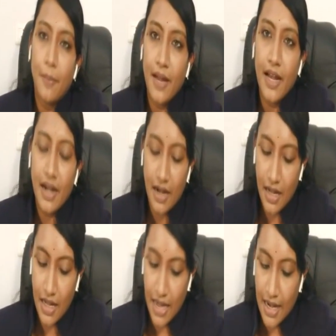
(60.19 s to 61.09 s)
அப்படின்ற
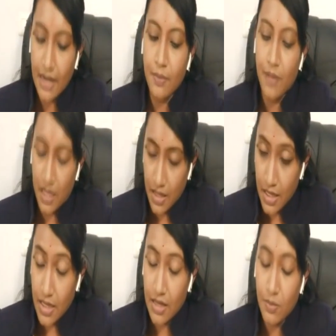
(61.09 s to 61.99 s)
ஆக்ட்
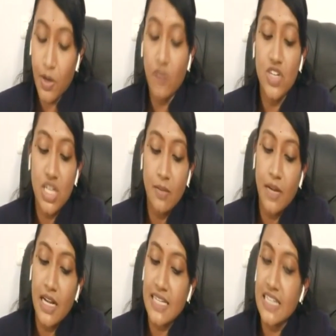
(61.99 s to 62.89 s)
அந்த ப்ரொவிஷன்
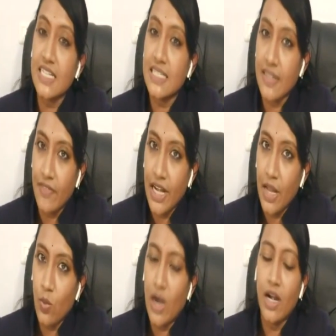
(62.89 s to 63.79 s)
படி செக்ஷன்
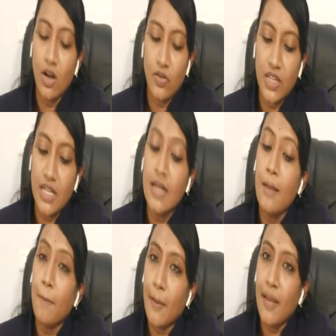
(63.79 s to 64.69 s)
செவன்டி ஒன் ஆஃப் த
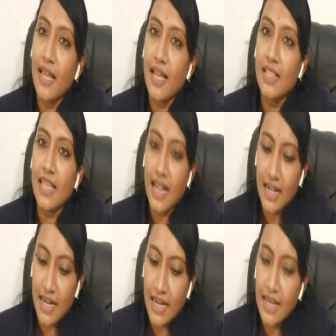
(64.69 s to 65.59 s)
பப்ளிக் ஹெல்த்
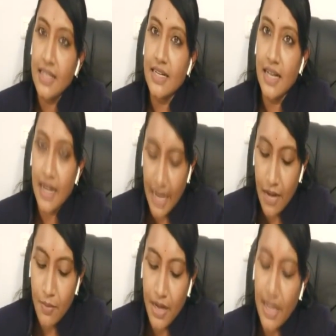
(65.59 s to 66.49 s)
ஆக்ட் நைன்டீன் தேர்ட்டி
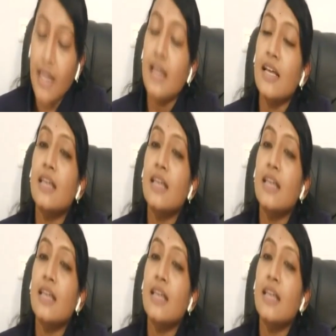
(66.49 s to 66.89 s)
நைன் படி